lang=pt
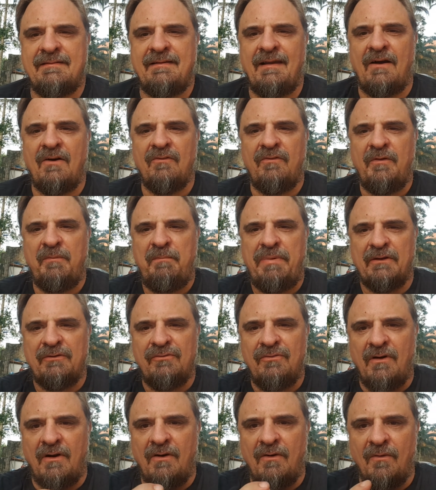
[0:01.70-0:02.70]
Salve
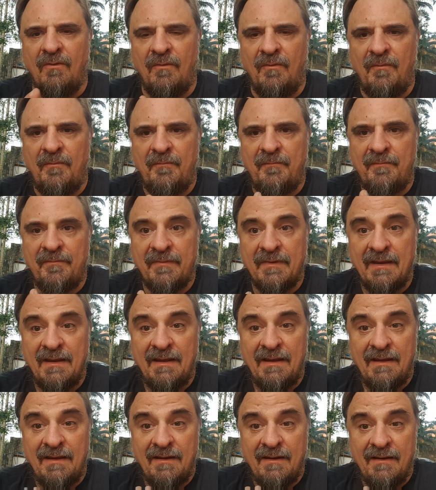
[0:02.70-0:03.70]
pessoal!
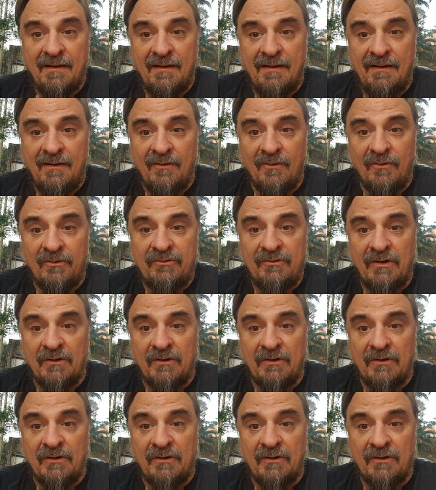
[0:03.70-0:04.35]
Hoje